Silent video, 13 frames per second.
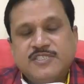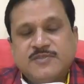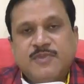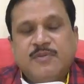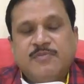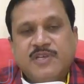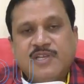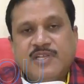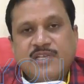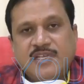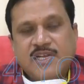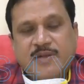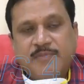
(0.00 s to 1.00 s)
जिसमें
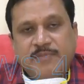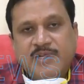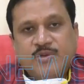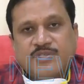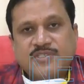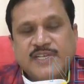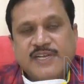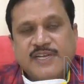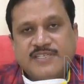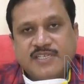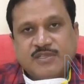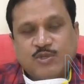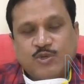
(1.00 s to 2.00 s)
हमने ग्रामीण और शहरी
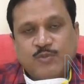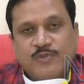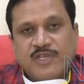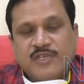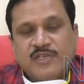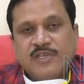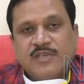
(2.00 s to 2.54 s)
क्षेत्रों में